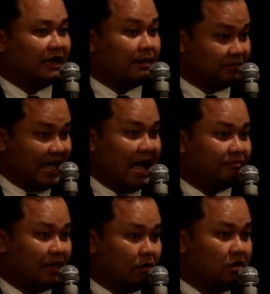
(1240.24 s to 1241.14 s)
ทำตาม
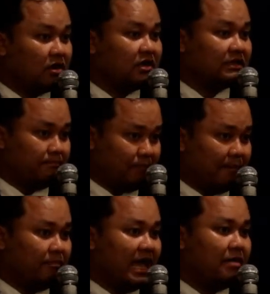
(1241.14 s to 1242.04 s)
แต่เราเลือกที่จะปรั
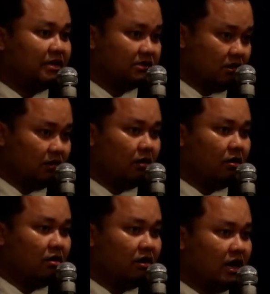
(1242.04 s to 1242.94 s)
บให้มันสอดคล้
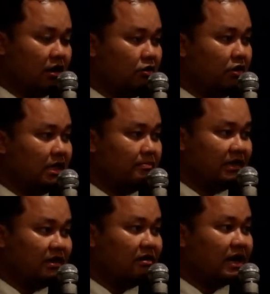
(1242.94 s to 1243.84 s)
องโดยที่ไม่
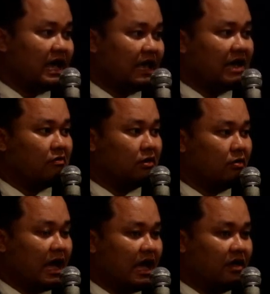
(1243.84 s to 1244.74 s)
ทิ้งรากเหง้าหรือ
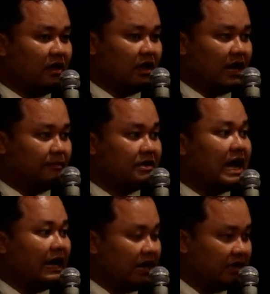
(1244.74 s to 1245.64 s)
ว่าพื้น
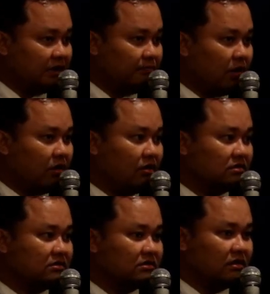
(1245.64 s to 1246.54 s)
ฐานดั้งเดิมของ
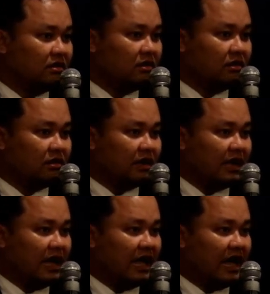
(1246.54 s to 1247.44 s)

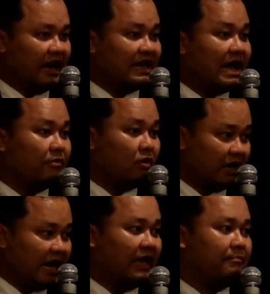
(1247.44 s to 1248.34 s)
อารยธรรมของ
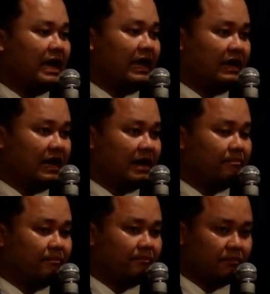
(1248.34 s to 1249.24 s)
ไทยไปนะครับ
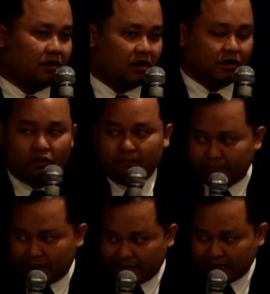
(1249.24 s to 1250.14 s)
ก็โดยประมา